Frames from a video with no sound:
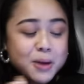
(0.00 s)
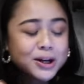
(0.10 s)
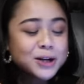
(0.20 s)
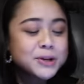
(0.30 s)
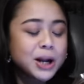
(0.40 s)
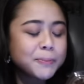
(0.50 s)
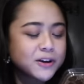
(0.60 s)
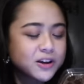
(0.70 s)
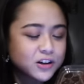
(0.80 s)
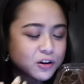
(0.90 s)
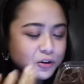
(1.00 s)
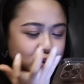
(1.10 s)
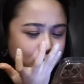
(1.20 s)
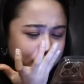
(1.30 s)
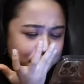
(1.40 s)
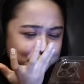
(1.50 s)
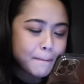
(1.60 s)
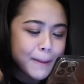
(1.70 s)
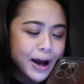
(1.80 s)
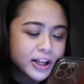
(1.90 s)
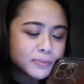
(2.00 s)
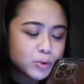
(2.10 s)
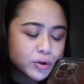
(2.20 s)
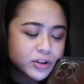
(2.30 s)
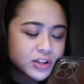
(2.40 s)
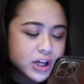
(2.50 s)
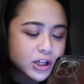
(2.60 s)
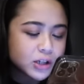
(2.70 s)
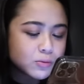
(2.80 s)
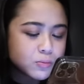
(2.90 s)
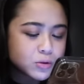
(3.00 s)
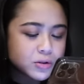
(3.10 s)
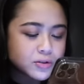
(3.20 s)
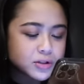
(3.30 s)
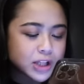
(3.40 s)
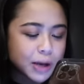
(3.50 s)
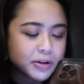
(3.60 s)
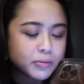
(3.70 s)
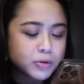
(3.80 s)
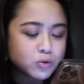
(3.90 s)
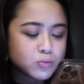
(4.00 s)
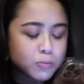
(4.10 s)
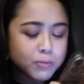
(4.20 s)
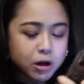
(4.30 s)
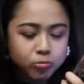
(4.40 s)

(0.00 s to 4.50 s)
Parang pinaparinggan ako nito ah. Bakit po hindi ka nabubusog sa dami ng minumukbang